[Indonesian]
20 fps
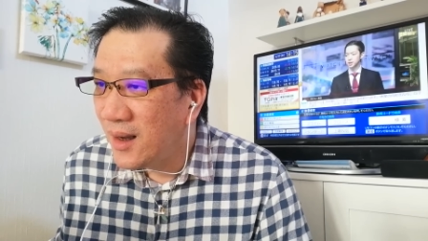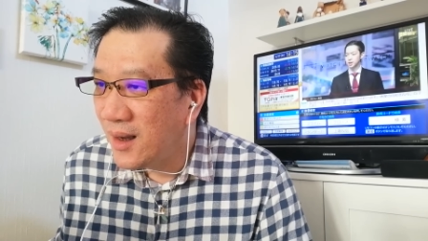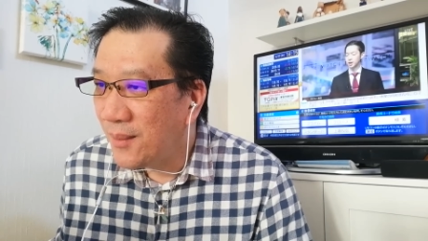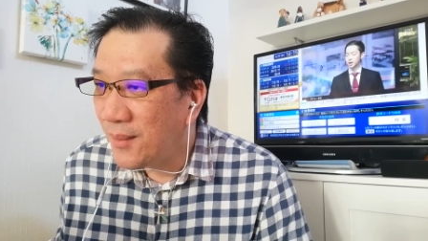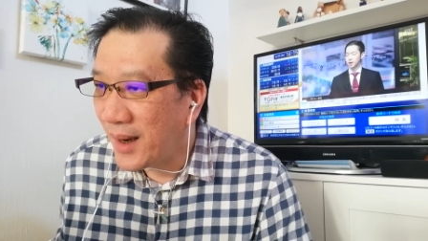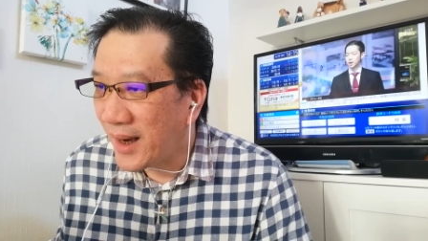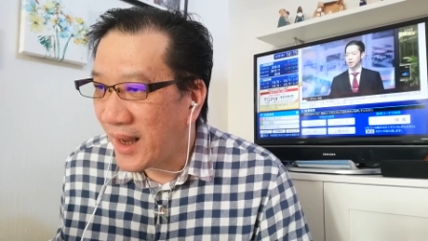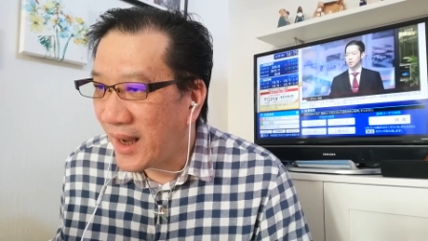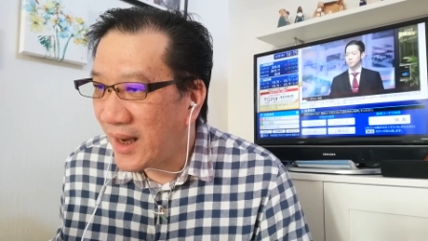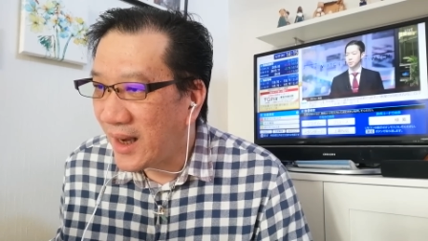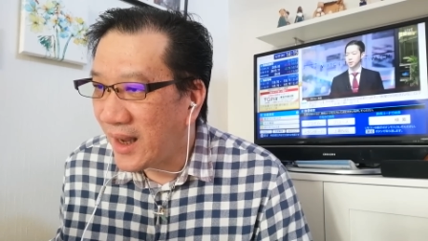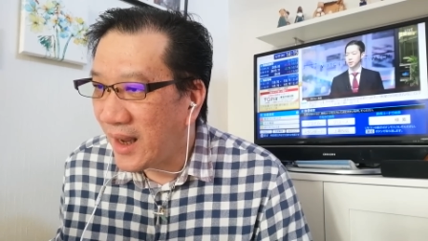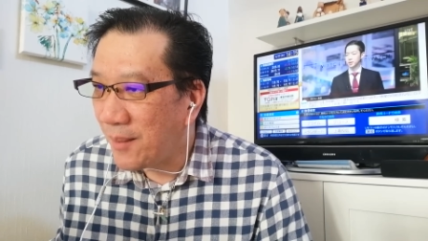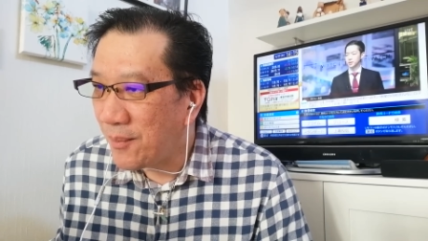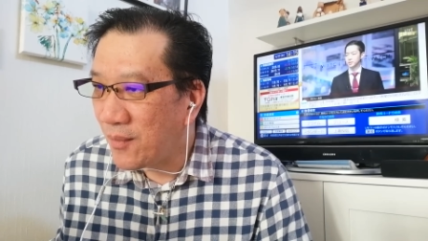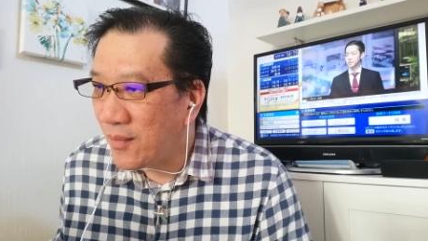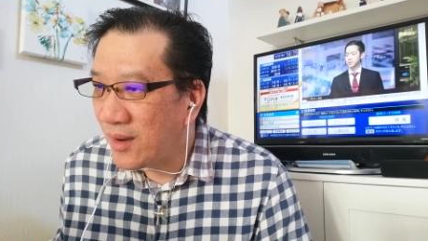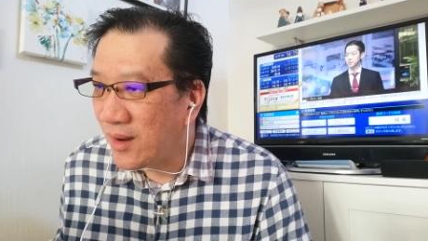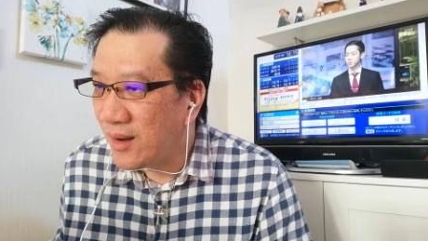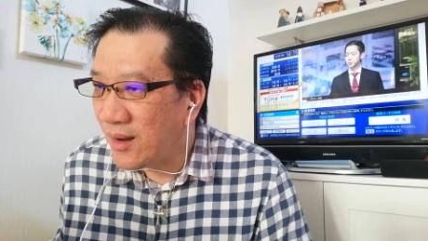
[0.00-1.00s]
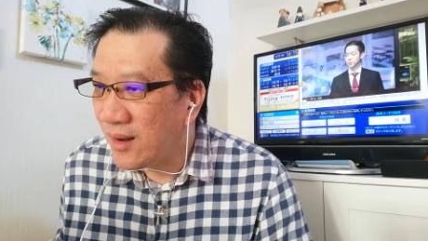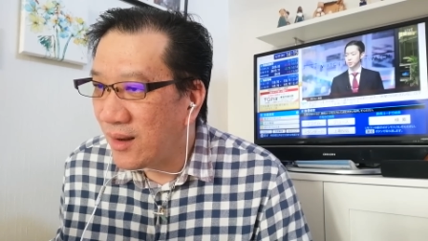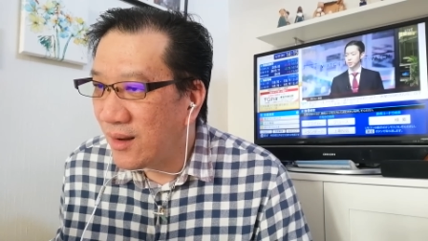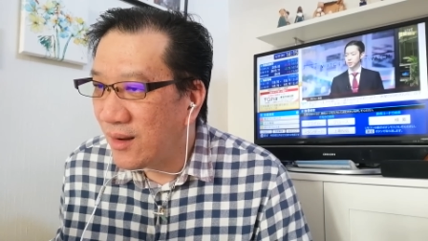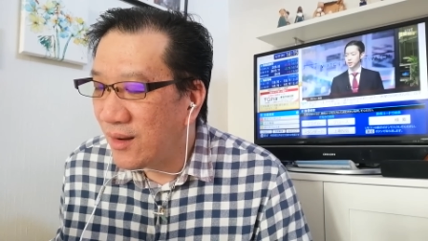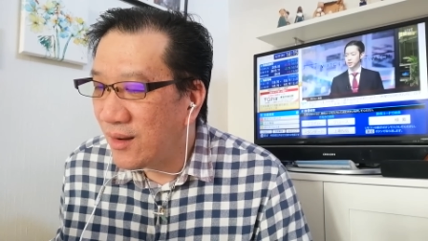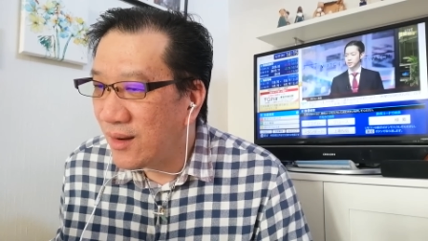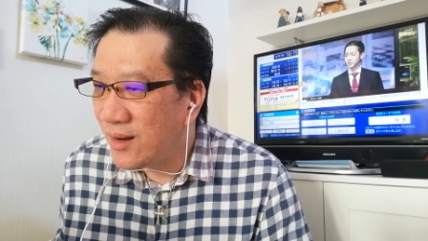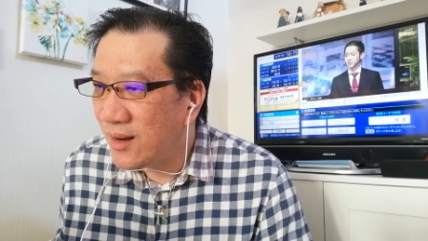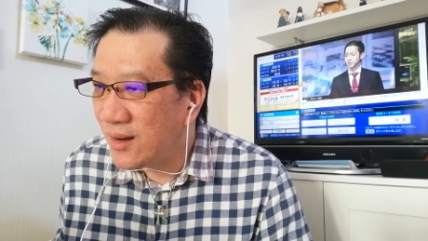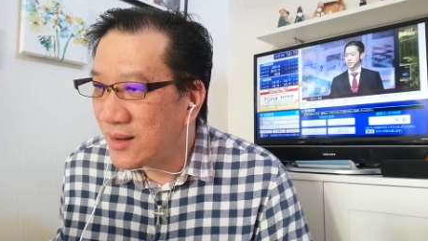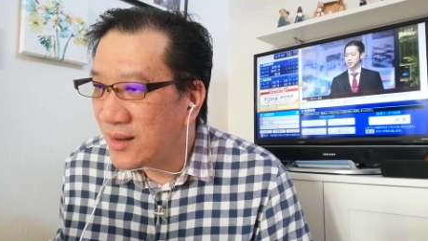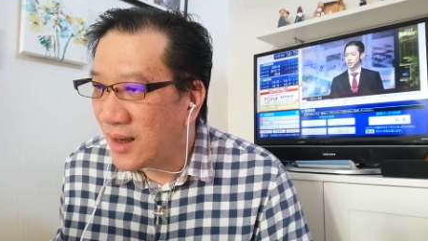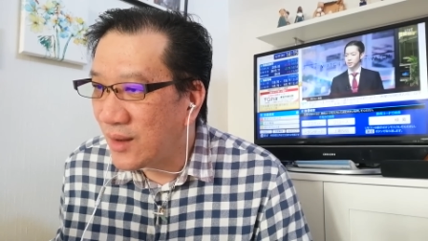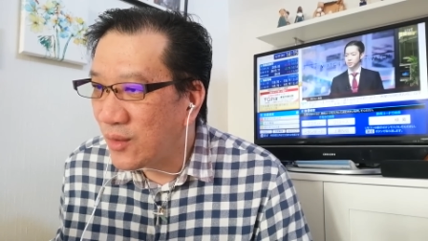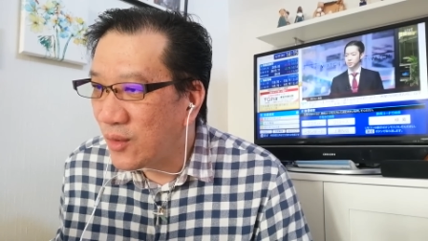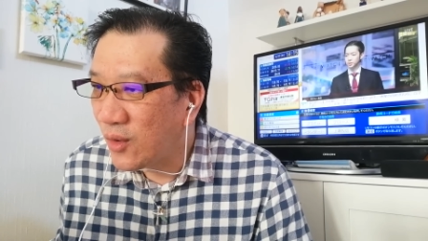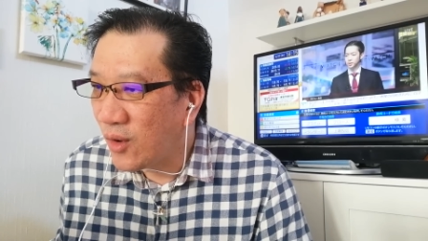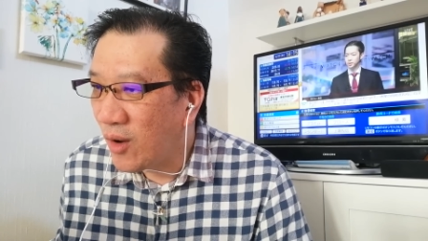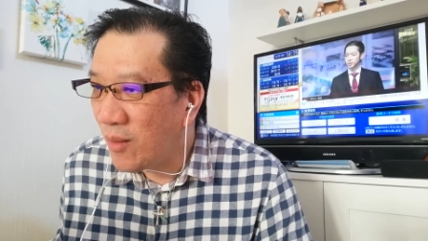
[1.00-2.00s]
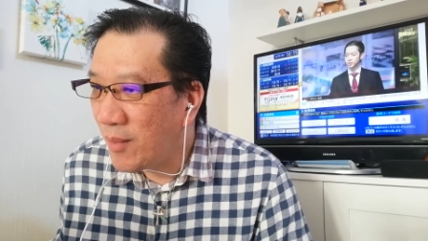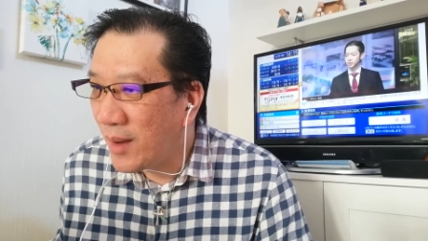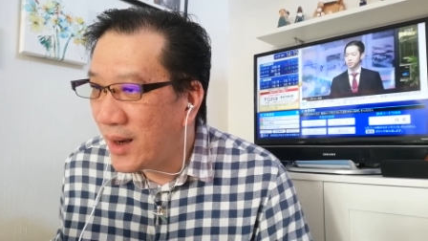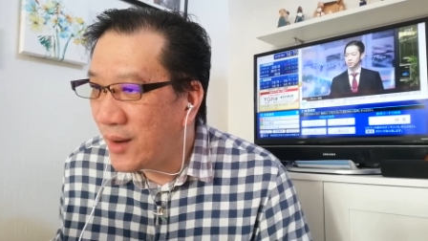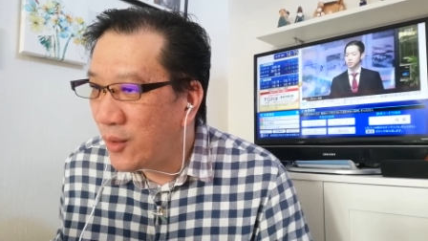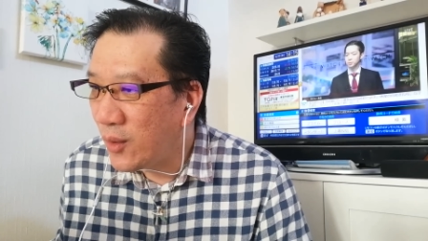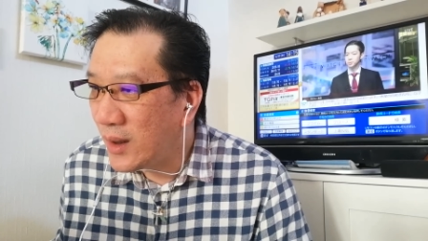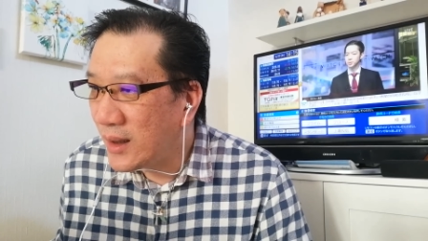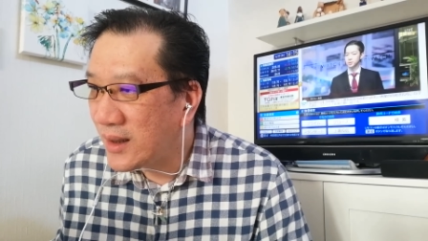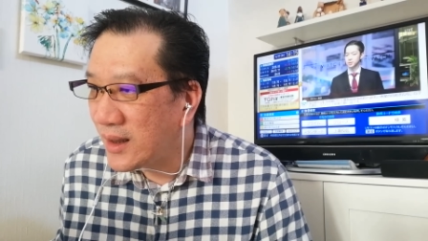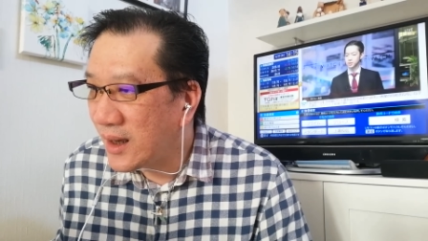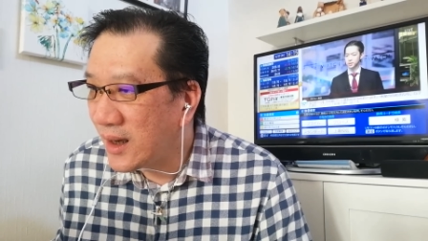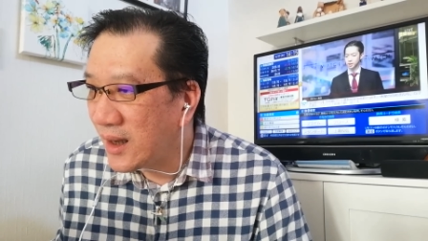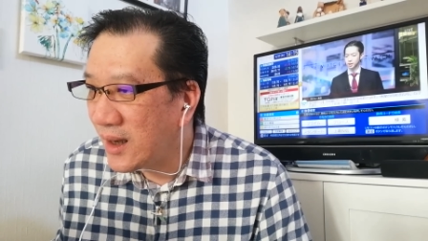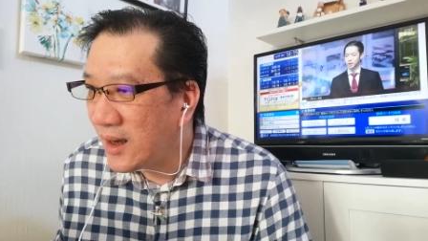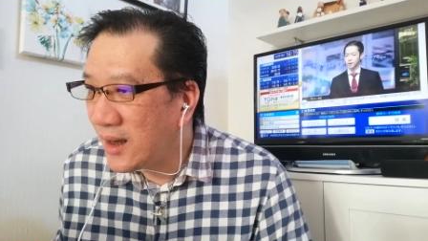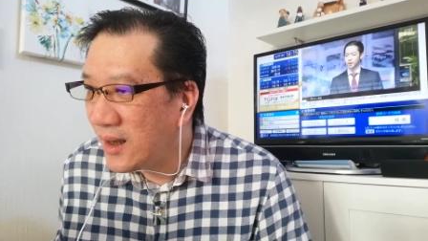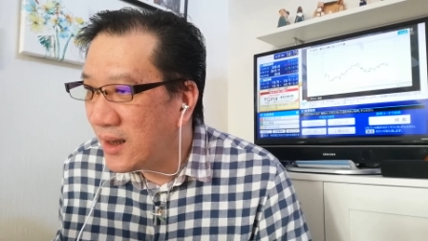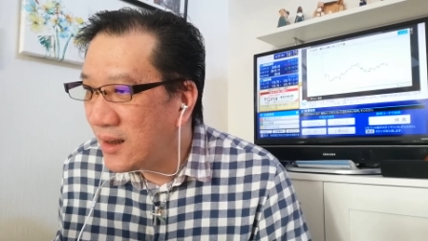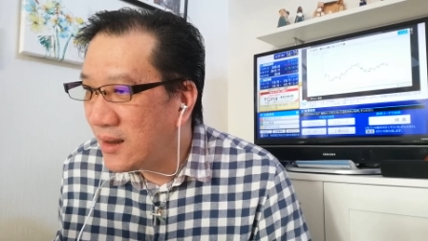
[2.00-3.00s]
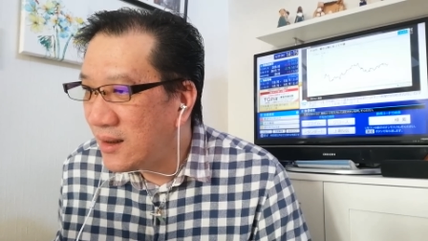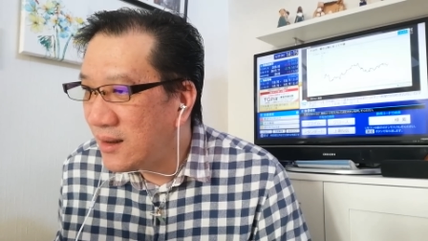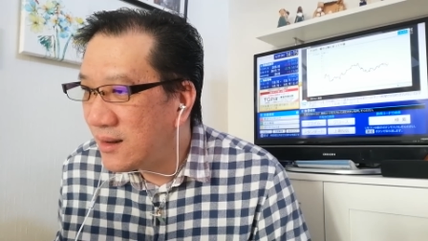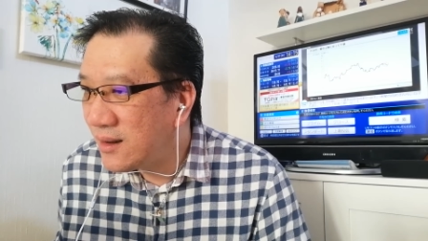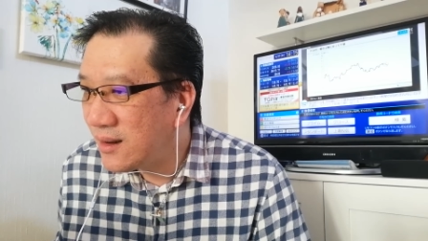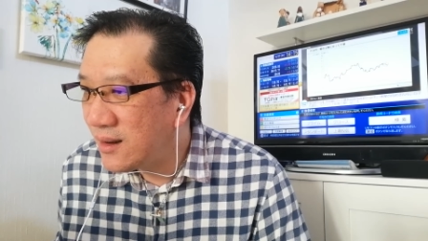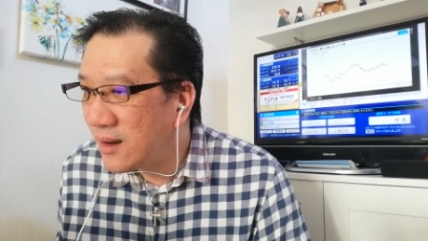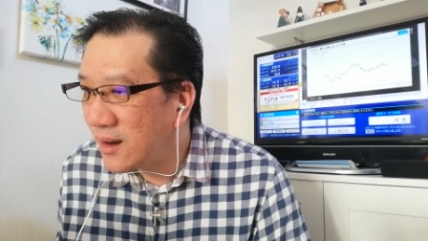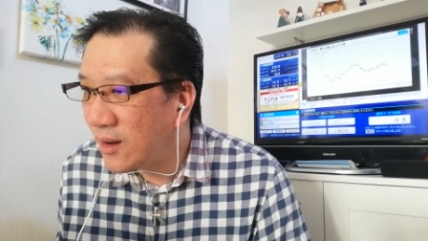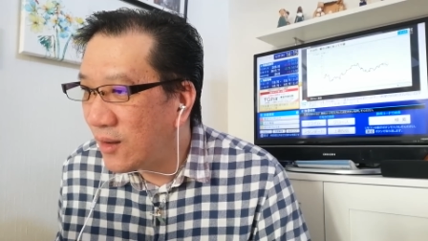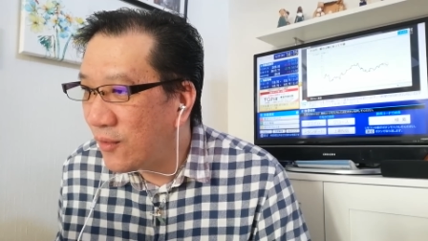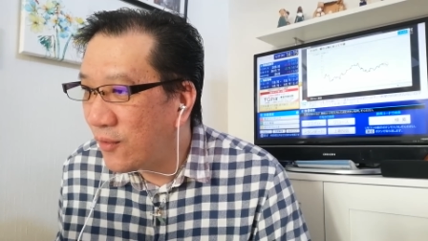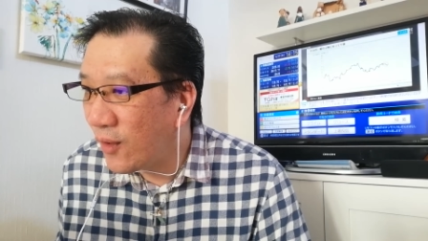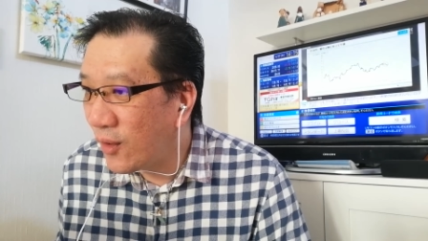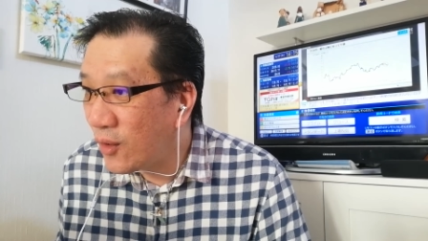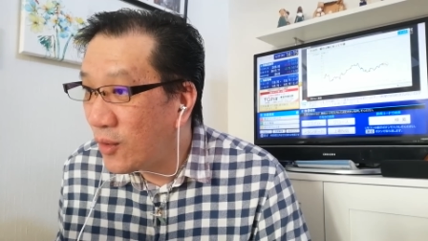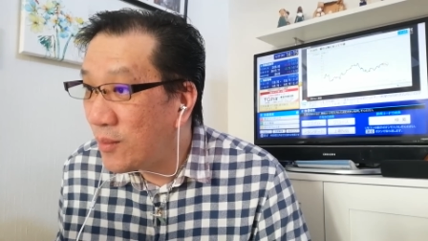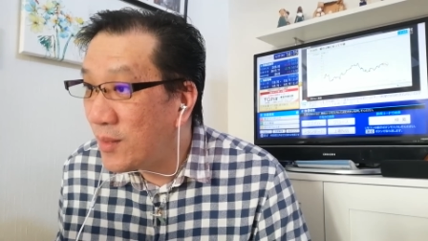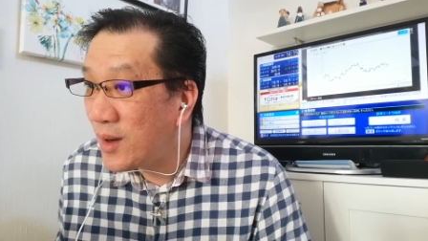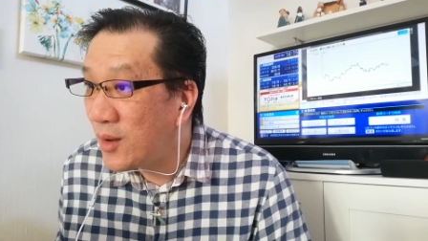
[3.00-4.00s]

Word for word: market cap 1,2 triliun volume